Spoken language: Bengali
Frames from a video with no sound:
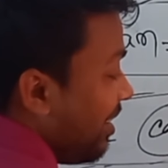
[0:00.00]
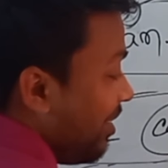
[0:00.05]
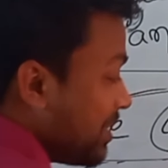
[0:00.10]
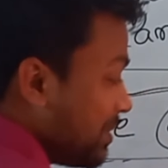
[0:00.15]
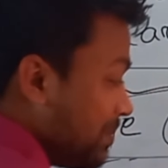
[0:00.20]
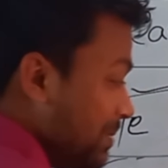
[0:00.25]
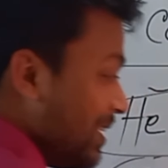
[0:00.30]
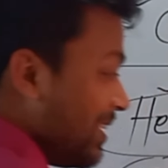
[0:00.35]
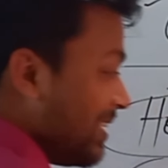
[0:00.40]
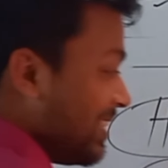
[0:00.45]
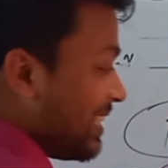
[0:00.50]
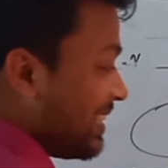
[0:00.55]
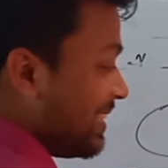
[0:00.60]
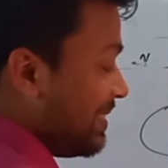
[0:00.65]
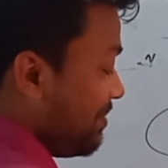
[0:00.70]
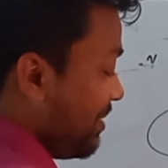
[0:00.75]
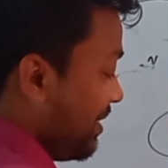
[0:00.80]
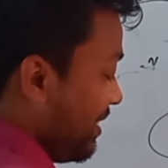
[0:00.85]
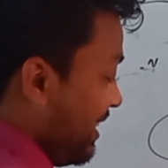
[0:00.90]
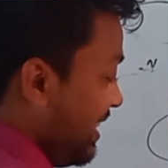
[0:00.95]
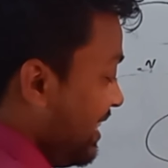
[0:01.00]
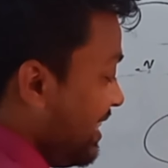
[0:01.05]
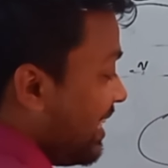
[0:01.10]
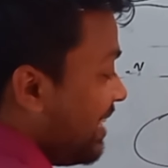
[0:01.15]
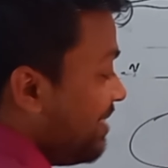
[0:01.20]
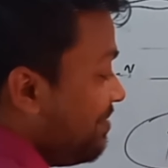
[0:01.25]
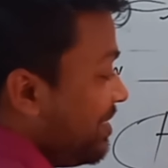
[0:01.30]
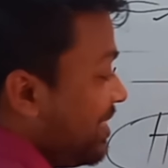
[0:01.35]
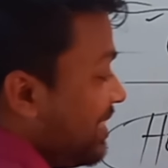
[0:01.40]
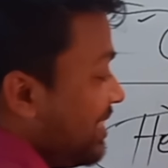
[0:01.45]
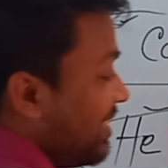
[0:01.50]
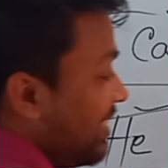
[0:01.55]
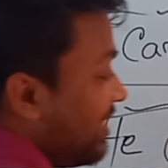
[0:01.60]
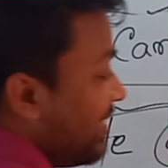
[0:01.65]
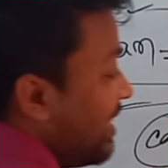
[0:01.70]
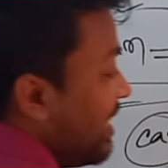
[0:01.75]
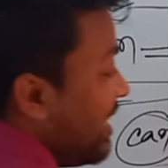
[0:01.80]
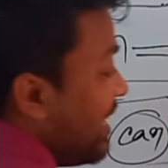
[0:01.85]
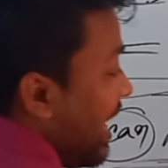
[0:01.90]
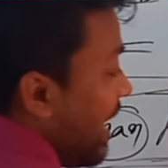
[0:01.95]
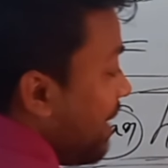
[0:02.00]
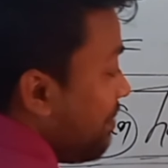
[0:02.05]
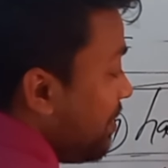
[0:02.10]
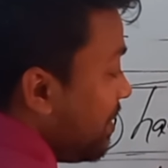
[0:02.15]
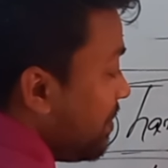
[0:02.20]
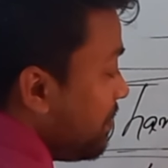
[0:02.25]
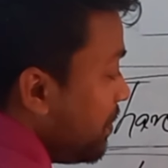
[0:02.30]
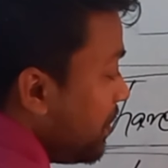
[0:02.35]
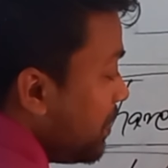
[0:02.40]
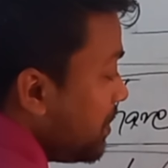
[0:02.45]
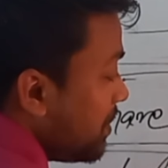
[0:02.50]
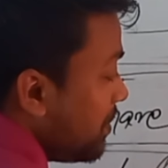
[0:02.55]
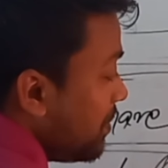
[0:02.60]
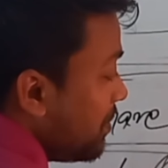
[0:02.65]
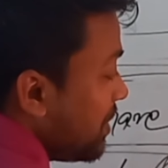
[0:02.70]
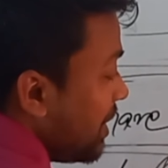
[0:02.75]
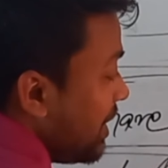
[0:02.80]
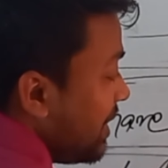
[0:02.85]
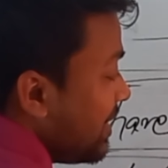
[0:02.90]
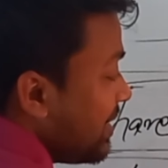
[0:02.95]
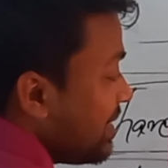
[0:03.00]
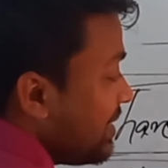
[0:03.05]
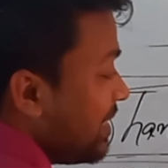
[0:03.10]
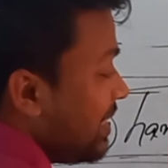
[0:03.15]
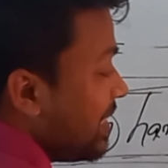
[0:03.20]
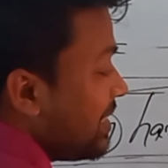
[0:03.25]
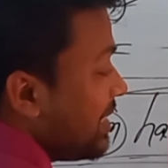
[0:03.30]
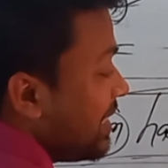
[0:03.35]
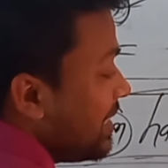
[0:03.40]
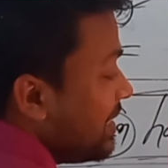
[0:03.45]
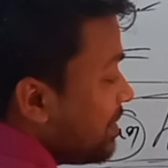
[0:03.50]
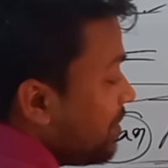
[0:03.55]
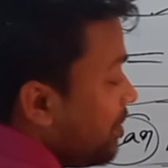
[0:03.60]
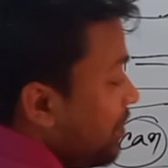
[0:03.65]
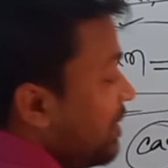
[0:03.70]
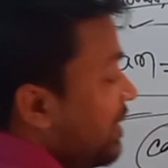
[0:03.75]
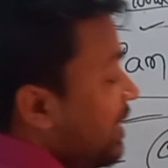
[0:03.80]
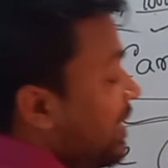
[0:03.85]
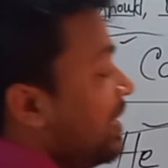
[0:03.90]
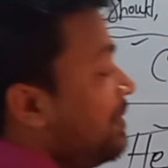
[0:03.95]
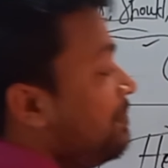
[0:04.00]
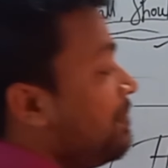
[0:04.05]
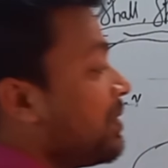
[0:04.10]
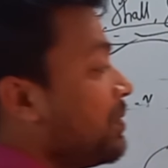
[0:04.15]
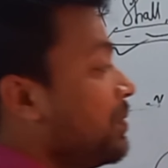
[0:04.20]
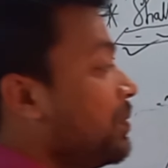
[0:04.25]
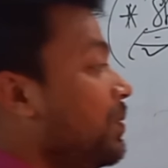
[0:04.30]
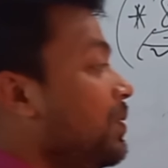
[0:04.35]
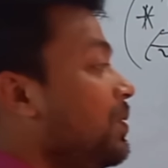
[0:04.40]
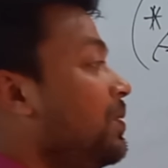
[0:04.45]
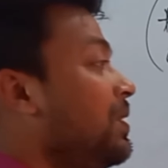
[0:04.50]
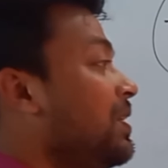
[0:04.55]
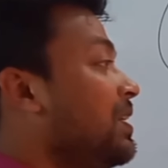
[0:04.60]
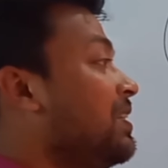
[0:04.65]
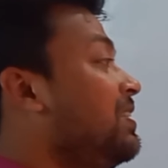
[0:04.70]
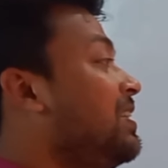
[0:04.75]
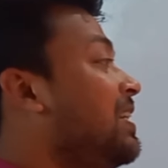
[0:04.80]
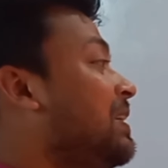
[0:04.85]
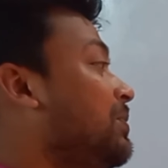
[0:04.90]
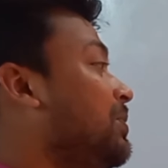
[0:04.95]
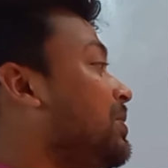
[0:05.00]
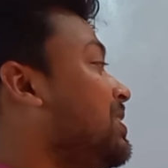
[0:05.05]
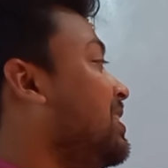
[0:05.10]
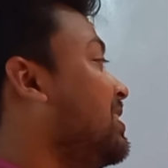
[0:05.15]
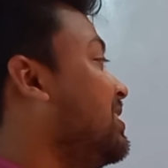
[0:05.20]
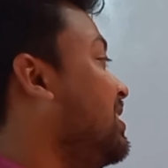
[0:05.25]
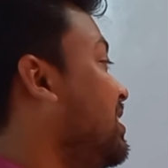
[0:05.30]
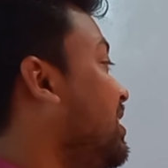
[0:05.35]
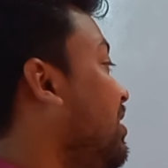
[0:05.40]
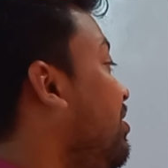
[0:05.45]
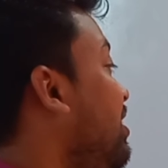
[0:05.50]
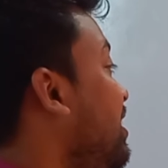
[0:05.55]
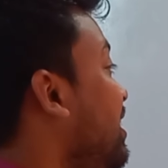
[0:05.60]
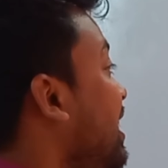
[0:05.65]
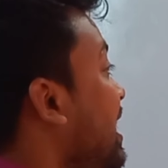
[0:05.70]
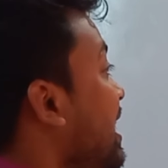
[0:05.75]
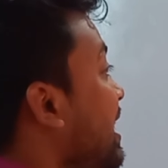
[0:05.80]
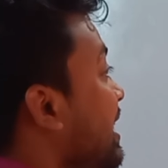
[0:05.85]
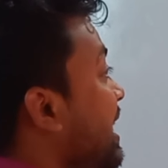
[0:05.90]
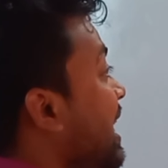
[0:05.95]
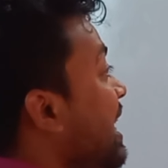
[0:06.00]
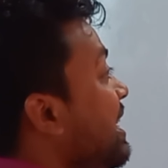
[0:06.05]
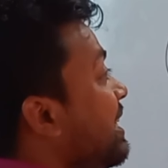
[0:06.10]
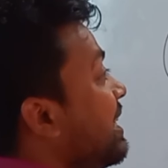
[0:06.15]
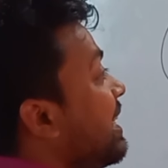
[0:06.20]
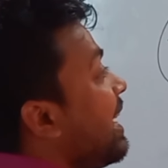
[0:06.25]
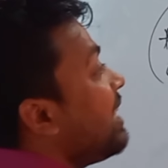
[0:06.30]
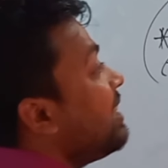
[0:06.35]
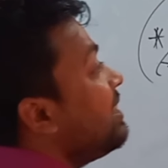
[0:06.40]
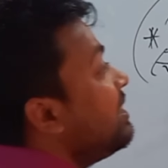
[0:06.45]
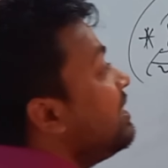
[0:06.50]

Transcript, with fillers: হসপিটালে থাকতে পারে হি ক্যান বি ইন দ্য আপনার প্রয়োজন অনুযায়ী জাস্ট এটা চেঞ্জ করে দিলেই বাক্যগুলো ক্রিয়েট হয়ে যাচ্ছে তাহলে এই ক্যান